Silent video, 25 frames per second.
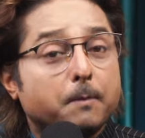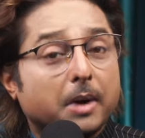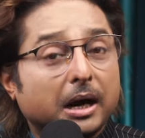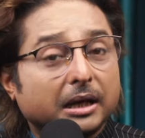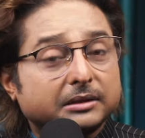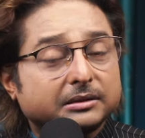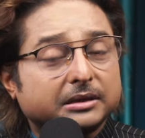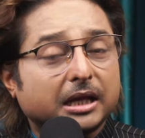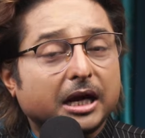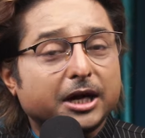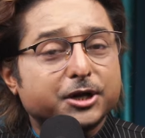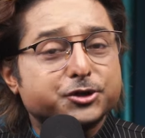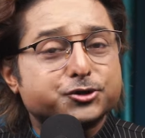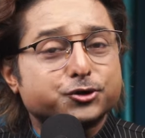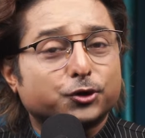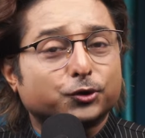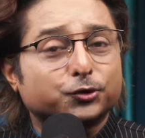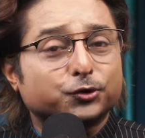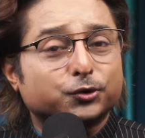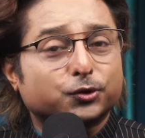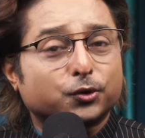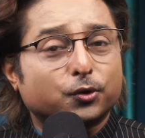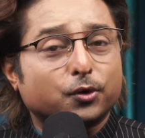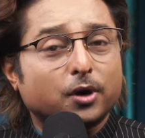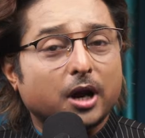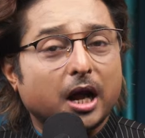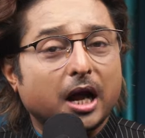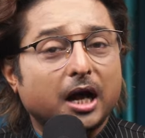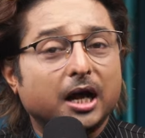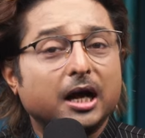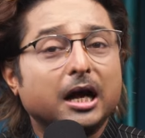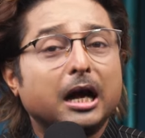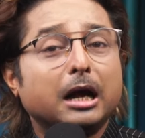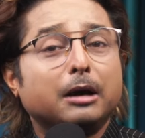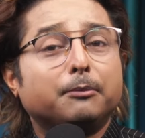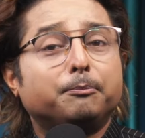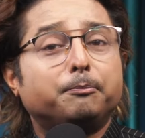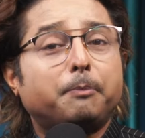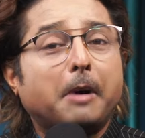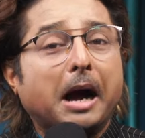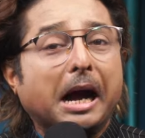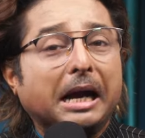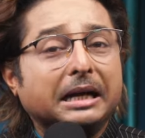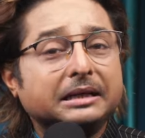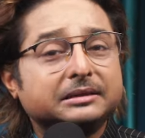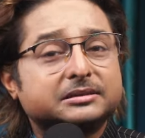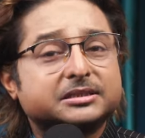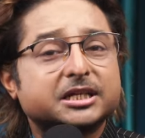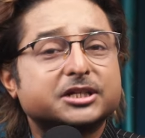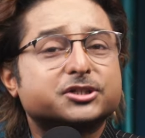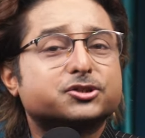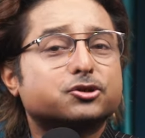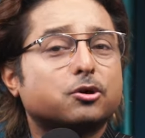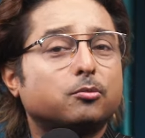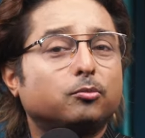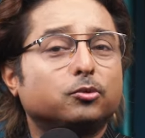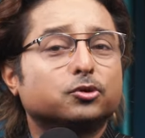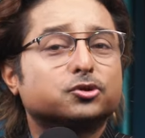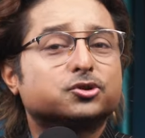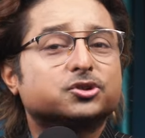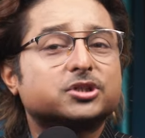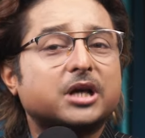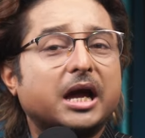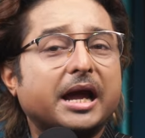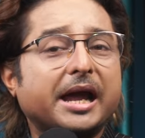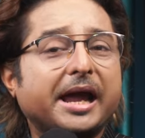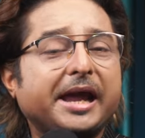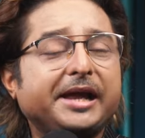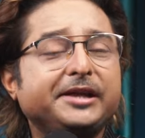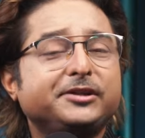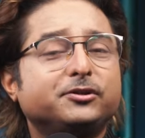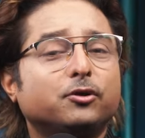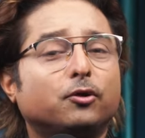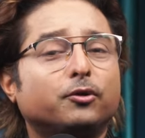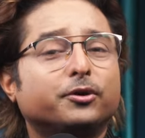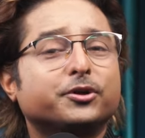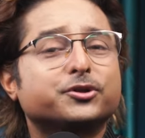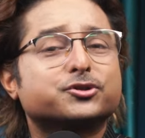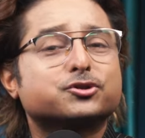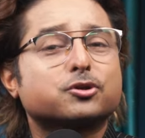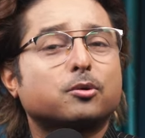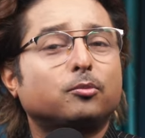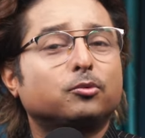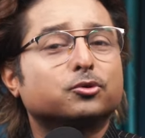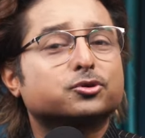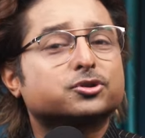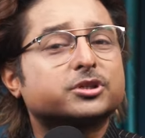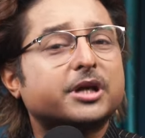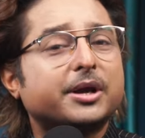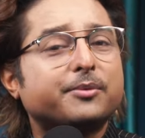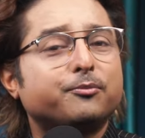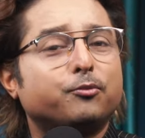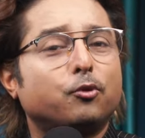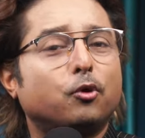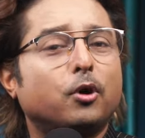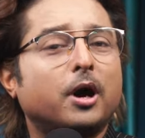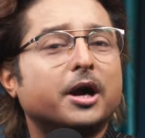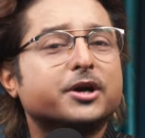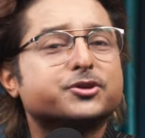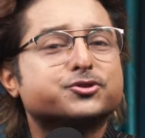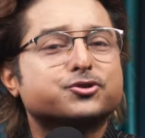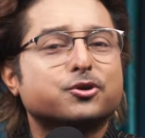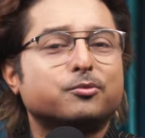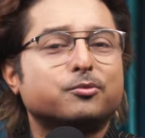মাথার যন্ত্রণা পাইলসের সমস্যা এই ধরনের সমস্যায় ভোগার